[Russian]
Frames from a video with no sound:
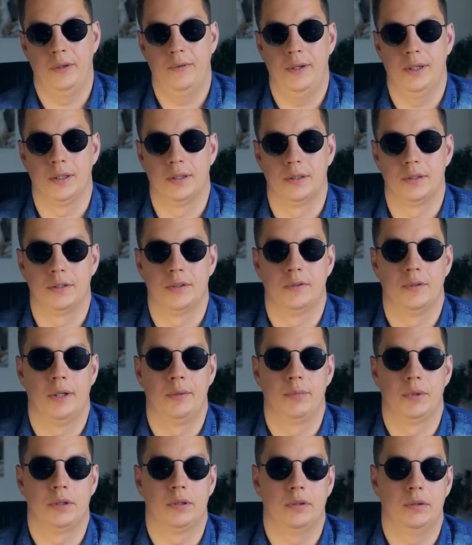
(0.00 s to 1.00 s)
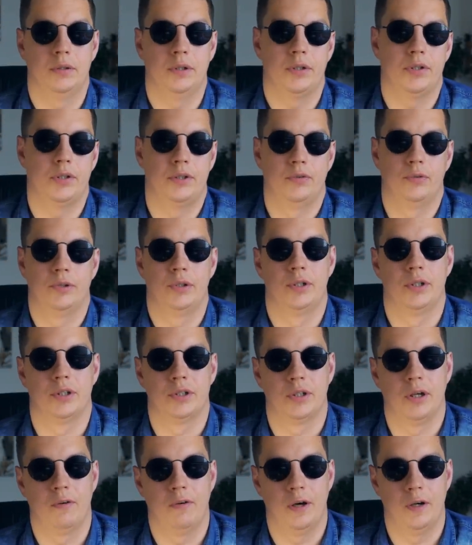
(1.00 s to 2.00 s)
Привет, с вами Сойер. Сегодня
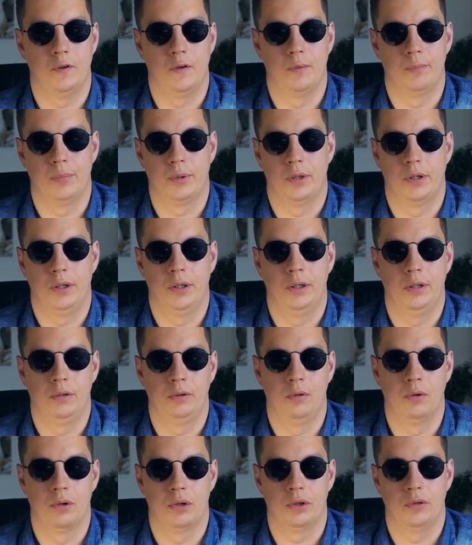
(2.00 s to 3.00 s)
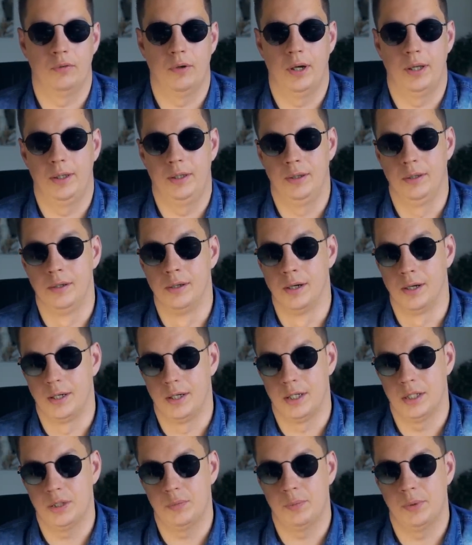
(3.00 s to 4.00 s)
разговариваем про Angular 2 и
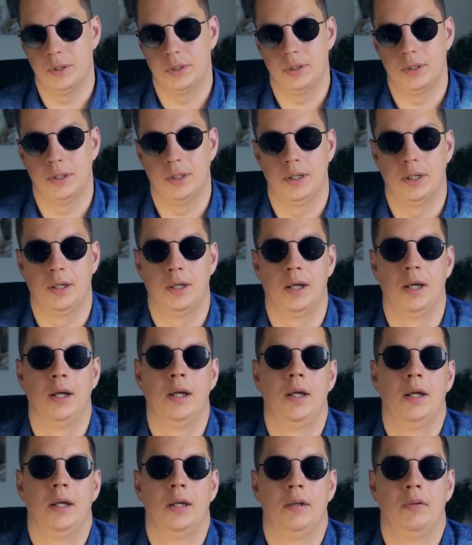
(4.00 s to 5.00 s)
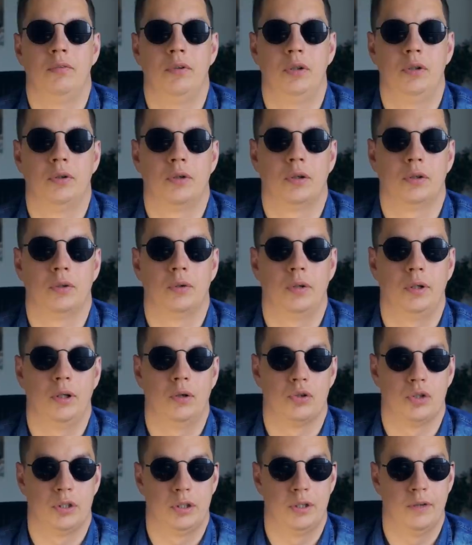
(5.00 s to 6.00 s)
GRESP. Это видео, которое я
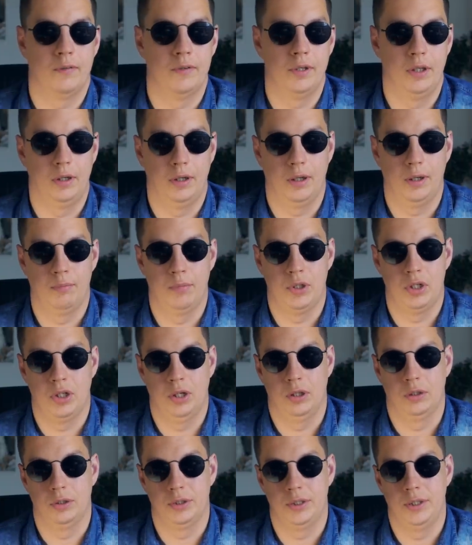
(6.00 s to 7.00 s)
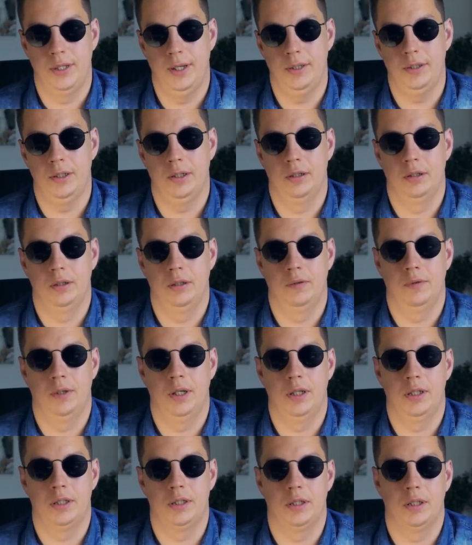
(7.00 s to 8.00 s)
уже давненько обещал снять, и оно
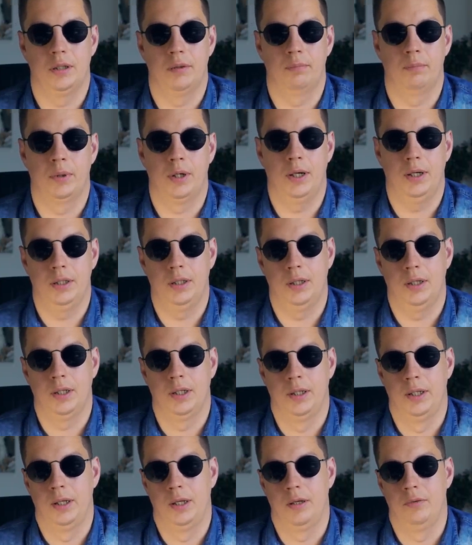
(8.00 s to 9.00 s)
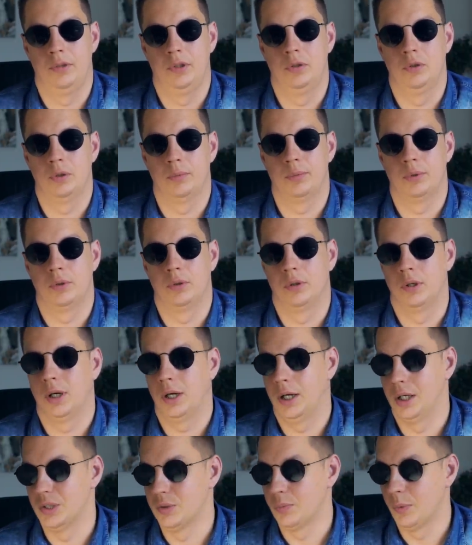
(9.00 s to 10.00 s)
является практикой для видео про
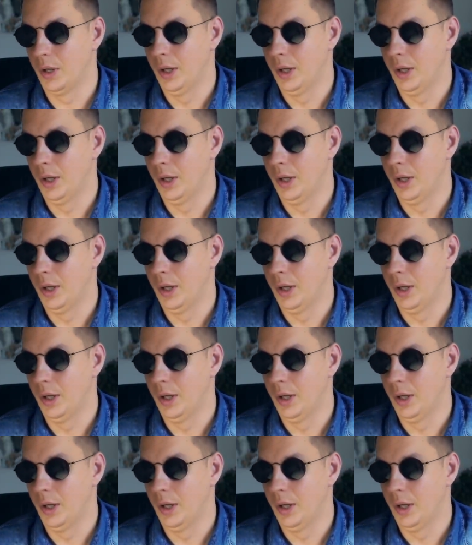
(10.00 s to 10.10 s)
GRESP.